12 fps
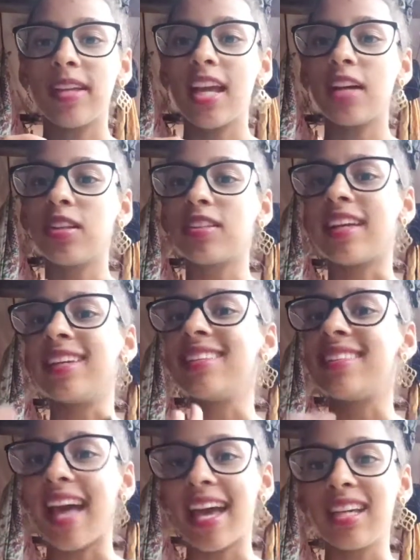Eu não tenho
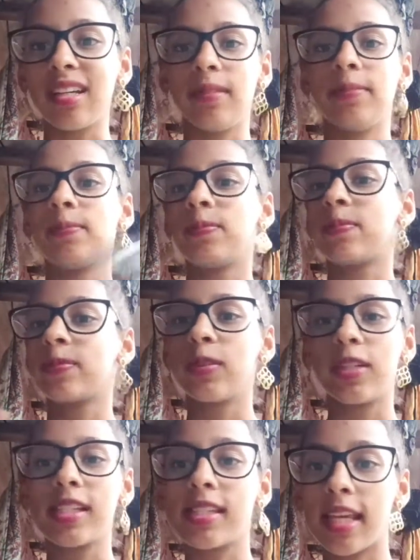ideia
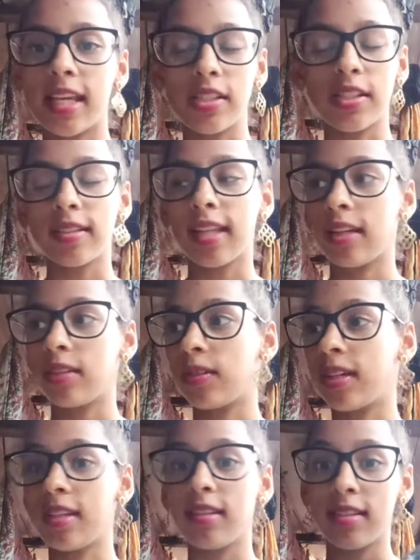do que seja, né? Do
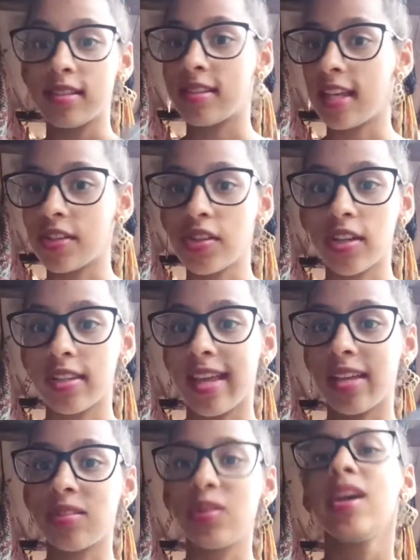que esteja aqui
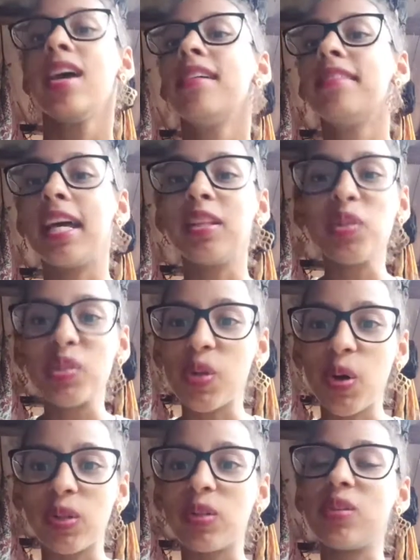dentro. Nem nos
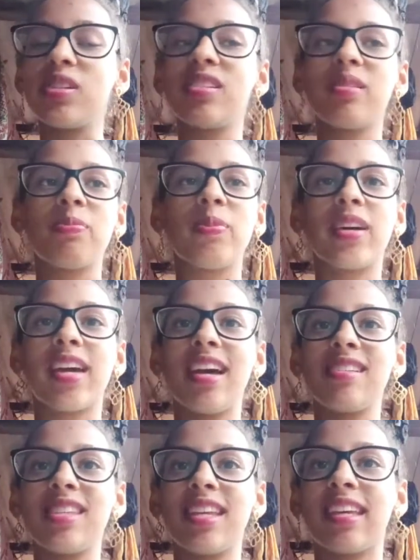outros, porque
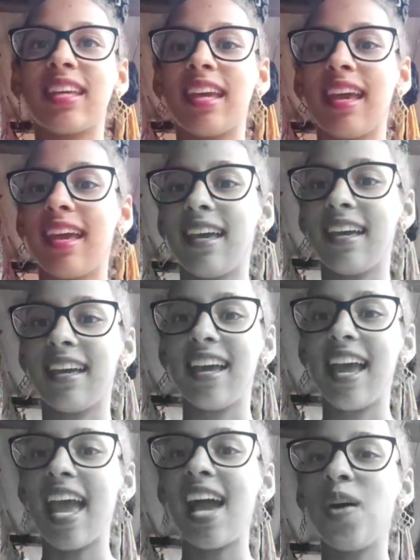assim,
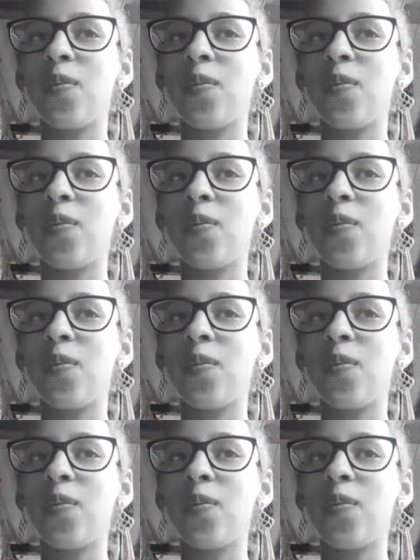é